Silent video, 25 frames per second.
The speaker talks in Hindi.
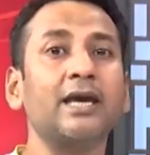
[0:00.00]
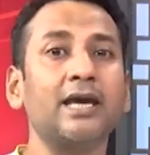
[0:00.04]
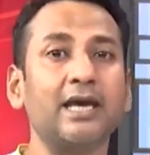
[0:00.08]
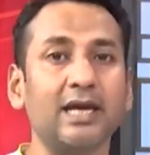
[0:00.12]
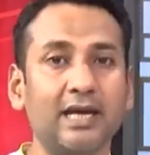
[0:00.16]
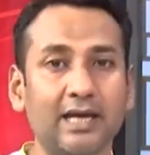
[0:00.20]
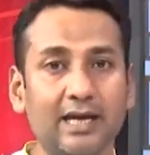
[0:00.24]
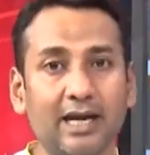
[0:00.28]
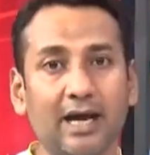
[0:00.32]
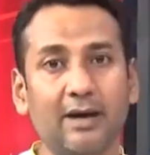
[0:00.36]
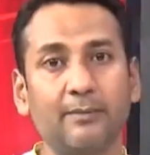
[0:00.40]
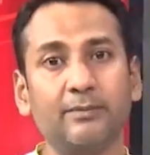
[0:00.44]

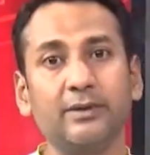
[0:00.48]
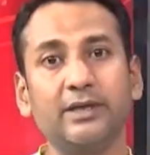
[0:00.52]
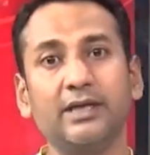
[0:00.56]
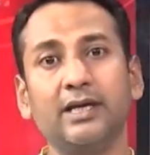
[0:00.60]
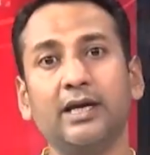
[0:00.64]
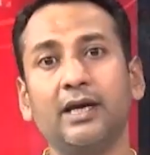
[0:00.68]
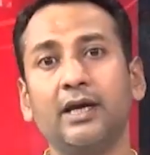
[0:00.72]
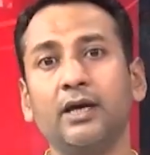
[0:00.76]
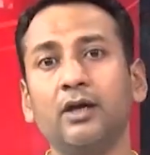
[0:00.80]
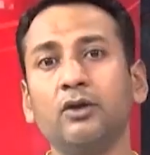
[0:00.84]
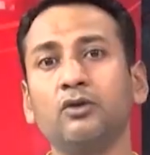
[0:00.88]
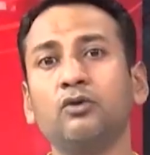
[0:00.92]
खेला भी
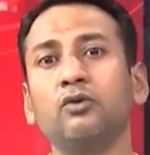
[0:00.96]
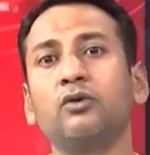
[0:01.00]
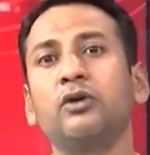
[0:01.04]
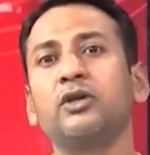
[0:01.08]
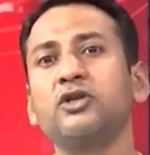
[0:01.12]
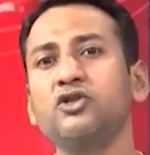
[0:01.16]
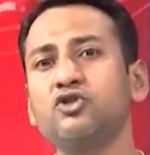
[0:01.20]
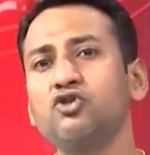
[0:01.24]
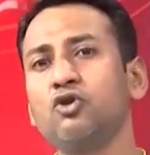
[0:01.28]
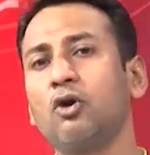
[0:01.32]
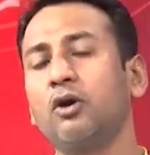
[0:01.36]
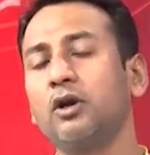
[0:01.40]
है तो
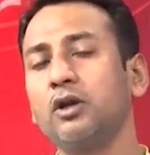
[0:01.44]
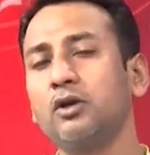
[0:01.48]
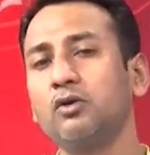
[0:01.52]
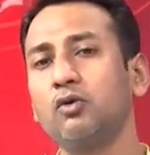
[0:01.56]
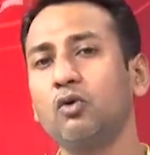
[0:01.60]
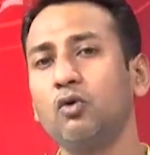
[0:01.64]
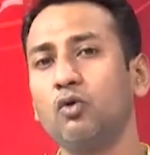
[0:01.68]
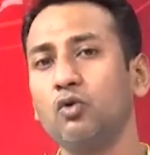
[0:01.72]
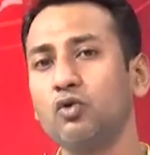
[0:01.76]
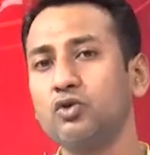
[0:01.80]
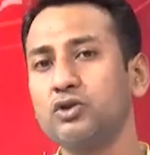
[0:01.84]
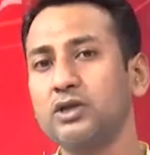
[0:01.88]
क्रिस जॉर्डन
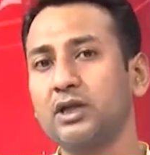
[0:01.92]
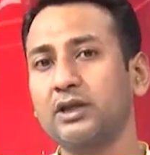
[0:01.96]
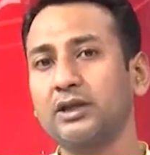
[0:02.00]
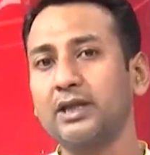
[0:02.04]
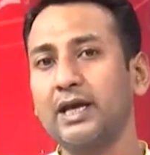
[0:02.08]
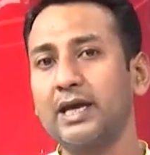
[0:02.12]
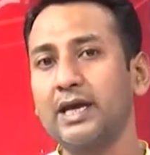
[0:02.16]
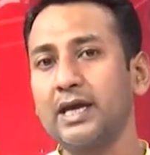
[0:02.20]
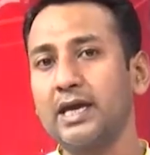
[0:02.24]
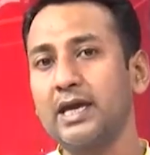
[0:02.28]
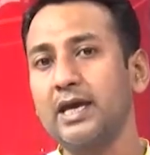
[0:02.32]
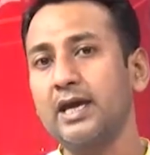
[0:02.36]
को हो
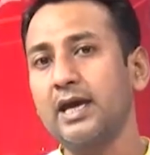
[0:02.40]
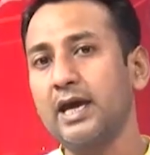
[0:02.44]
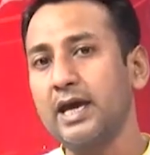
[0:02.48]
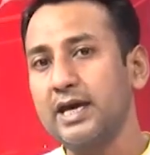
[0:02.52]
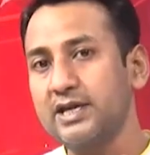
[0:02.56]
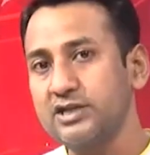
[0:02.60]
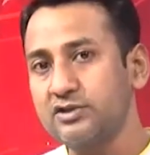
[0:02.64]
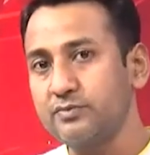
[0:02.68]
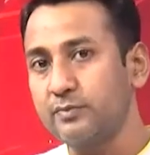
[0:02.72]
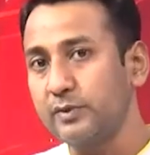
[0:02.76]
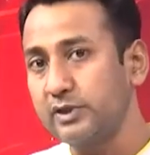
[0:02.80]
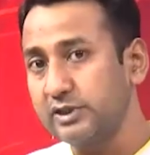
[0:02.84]
सकता है एक
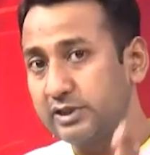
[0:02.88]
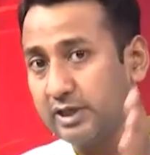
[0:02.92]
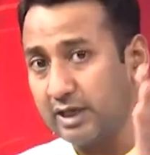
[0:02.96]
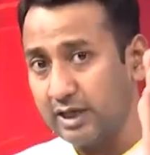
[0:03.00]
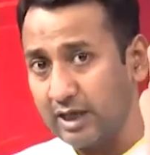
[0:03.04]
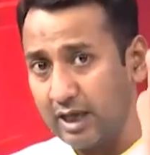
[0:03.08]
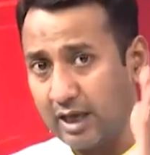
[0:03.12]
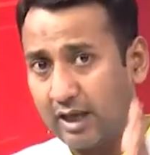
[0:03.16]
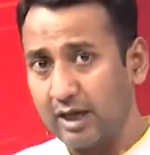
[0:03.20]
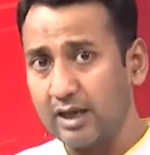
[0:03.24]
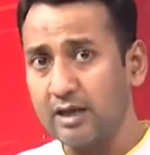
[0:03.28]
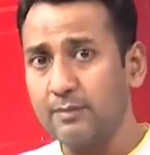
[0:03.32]
एज मिल जाए
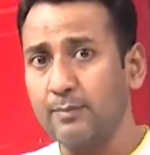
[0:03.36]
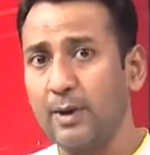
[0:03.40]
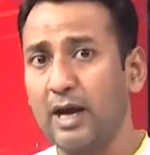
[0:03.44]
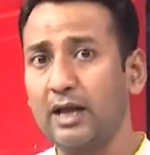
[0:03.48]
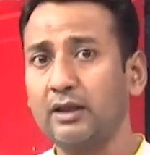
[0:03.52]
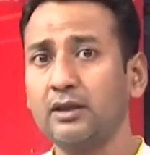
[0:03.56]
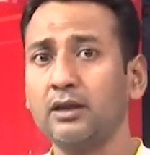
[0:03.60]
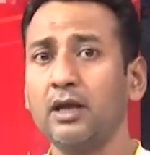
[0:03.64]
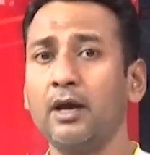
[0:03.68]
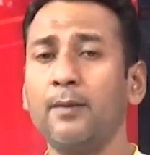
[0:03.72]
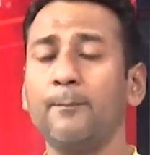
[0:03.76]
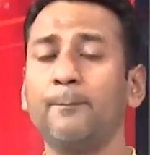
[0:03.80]
ये रही
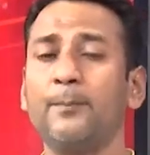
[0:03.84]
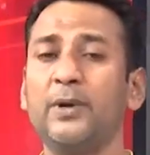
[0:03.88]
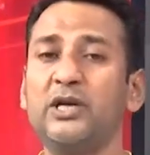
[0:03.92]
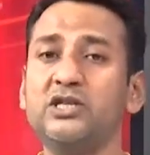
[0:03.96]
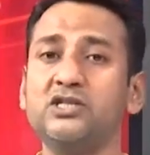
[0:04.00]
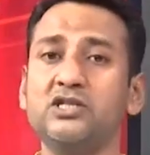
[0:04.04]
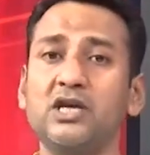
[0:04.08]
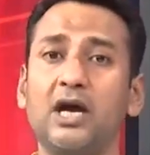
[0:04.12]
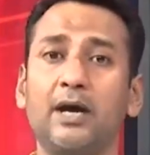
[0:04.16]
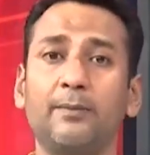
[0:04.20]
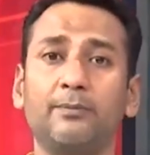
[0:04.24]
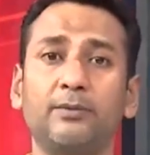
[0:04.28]
बात
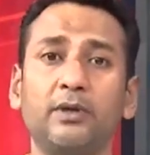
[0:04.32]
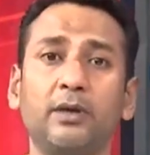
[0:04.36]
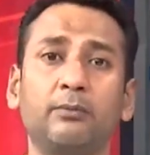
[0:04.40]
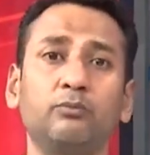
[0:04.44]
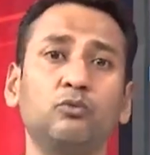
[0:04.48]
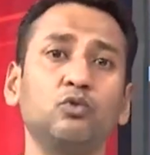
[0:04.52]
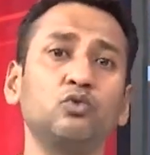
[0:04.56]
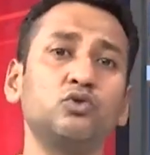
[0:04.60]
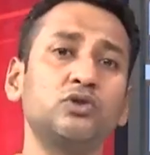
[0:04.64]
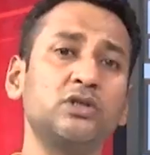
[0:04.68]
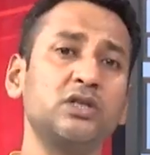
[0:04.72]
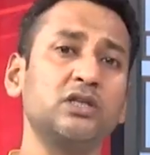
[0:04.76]
पंजाब की अब
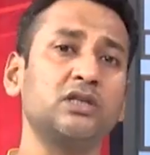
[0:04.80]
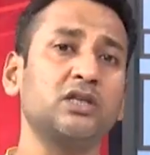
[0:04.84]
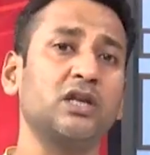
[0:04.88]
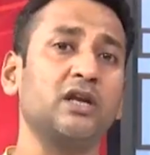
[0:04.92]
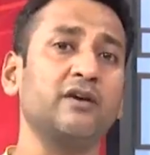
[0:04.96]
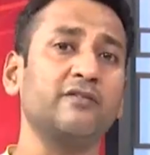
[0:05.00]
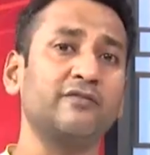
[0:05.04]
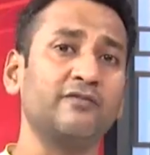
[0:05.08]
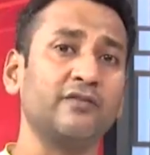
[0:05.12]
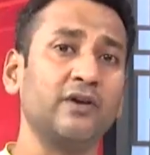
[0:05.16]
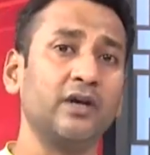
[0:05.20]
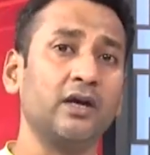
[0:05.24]
दूसरी
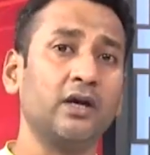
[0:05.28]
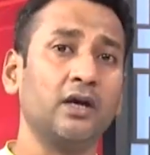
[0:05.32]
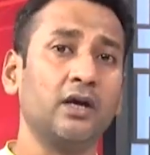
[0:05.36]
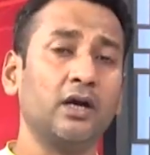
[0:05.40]
तरफ